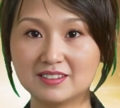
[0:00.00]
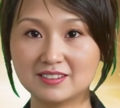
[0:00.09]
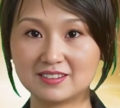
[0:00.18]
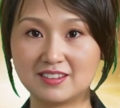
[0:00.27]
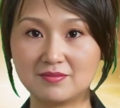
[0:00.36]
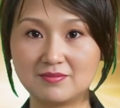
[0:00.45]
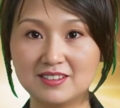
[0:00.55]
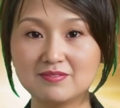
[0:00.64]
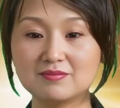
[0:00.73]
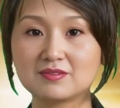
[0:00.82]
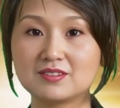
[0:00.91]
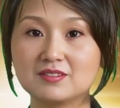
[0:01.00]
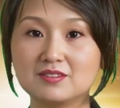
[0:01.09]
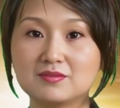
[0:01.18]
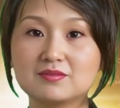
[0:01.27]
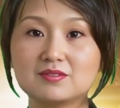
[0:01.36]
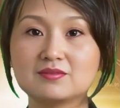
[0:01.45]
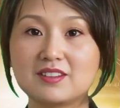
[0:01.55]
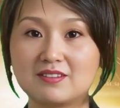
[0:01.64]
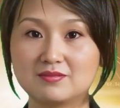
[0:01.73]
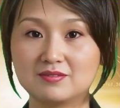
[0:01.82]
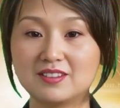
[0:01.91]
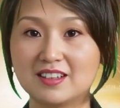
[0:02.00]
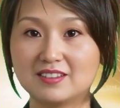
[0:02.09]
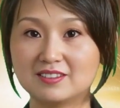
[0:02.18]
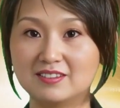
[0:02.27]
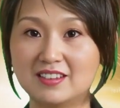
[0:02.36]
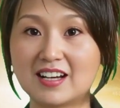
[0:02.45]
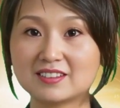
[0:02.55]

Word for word: 尽管北约对成员国的要求是